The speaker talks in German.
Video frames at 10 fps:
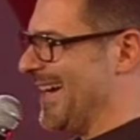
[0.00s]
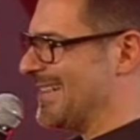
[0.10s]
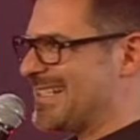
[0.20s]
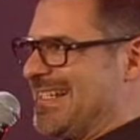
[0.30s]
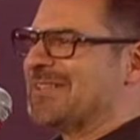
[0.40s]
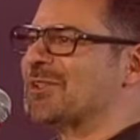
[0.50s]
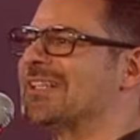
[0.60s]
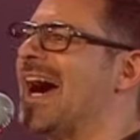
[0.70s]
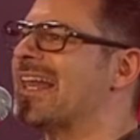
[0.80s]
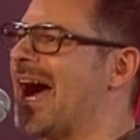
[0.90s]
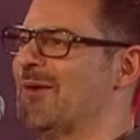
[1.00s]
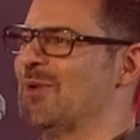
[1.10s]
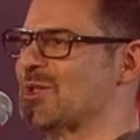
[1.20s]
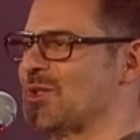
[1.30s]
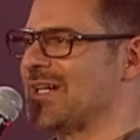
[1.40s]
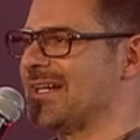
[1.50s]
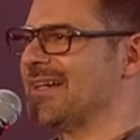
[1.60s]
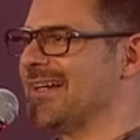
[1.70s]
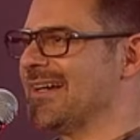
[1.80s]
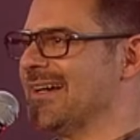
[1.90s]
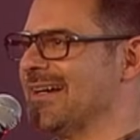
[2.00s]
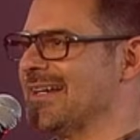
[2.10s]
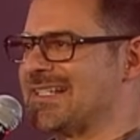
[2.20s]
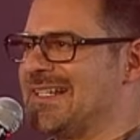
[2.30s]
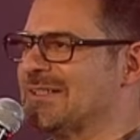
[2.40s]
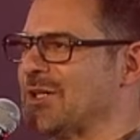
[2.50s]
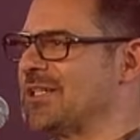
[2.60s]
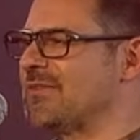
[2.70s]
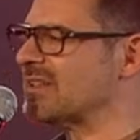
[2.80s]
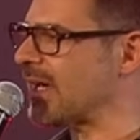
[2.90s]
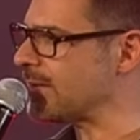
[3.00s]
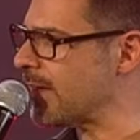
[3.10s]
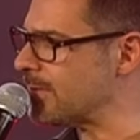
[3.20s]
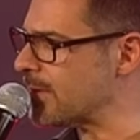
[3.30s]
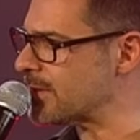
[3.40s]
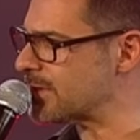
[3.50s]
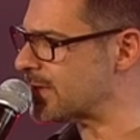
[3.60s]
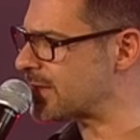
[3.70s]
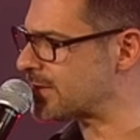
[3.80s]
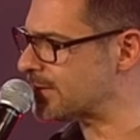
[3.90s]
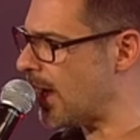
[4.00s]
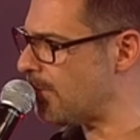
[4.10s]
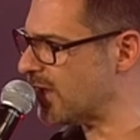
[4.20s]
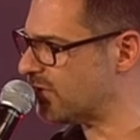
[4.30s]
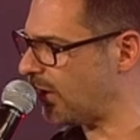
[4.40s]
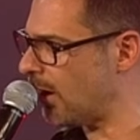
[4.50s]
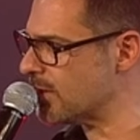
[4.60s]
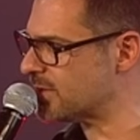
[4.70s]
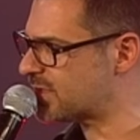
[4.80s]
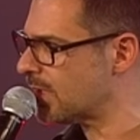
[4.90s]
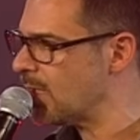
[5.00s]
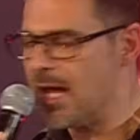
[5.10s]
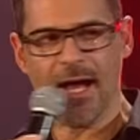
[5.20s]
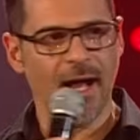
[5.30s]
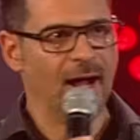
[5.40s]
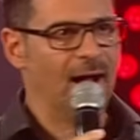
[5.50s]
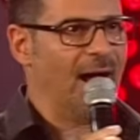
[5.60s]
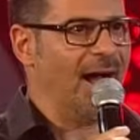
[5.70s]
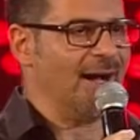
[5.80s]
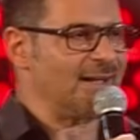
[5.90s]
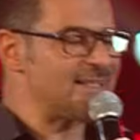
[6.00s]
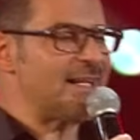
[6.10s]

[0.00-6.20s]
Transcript: Das klingt total harmlos, oder? Das klingt doch nicht wie dein Ende ist jetzt nah, mein Freund. Ganz